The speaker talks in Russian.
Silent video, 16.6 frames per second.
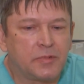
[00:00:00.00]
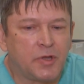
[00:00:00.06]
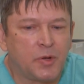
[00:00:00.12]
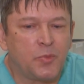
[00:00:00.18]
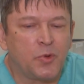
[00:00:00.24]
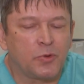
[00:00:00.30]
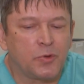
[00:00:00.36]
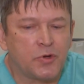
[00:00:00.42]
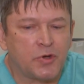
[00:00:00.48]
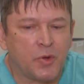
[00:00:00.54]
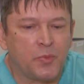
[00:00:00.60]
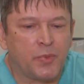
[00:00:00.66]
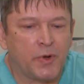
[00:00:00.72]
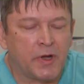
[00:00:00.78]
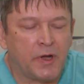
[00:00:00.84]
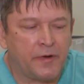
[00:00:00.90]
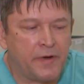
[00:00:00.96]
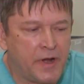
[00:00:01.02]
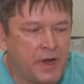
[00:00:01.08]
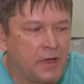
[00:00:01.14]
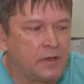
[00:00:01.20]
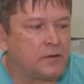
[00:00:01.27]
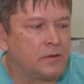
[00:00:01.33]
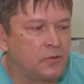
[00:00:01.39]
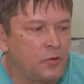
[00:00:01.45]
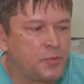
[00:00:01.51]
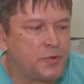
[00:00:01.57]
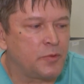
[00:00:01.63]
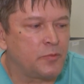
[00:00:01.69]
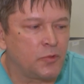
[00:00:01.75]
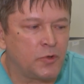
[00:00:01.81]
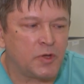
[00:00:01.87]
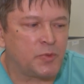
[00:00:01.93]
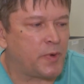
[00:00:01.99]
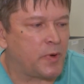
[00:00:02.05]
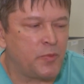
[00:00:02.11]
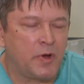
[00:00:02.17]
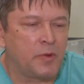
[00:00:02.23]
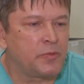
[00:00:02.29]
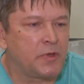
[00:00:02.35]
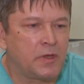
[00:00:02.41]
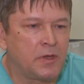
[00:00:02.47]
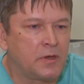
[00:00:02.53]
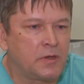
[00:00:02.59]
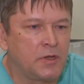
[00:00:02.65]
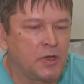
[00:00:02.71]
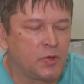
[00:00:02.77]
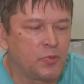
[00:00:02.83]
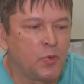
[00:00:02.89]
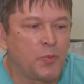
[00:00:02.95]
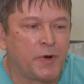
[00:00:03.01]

с ребеночком поговорят. Ну, в общем, у нас проблем таких нет.